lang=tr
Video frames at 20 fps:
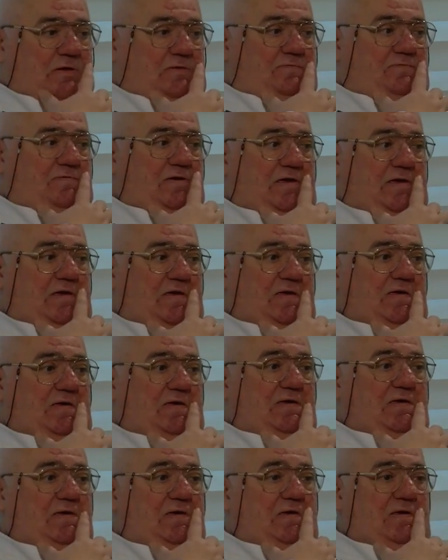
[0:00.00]
Ve e,
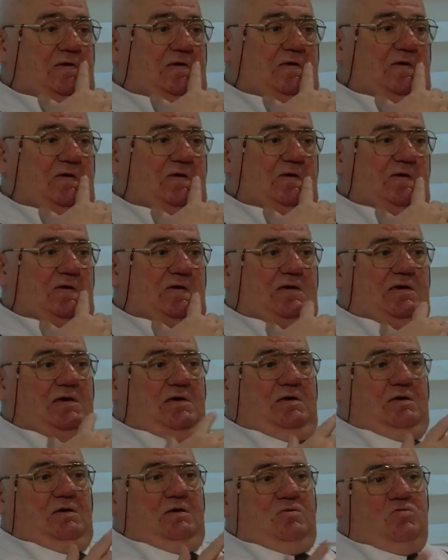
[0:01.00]

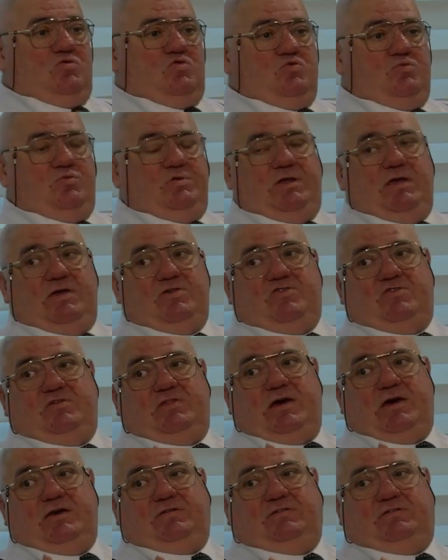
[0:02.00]

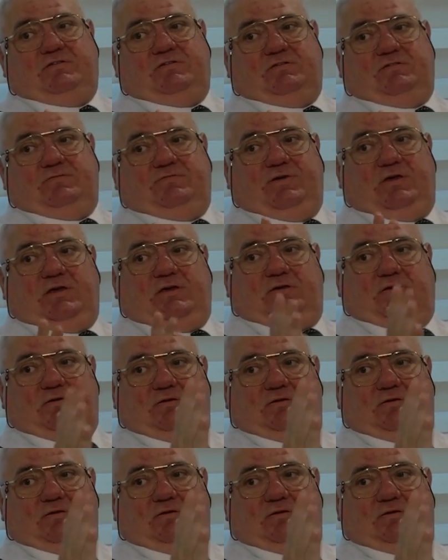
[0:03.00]
Cumhuriyetçiler ve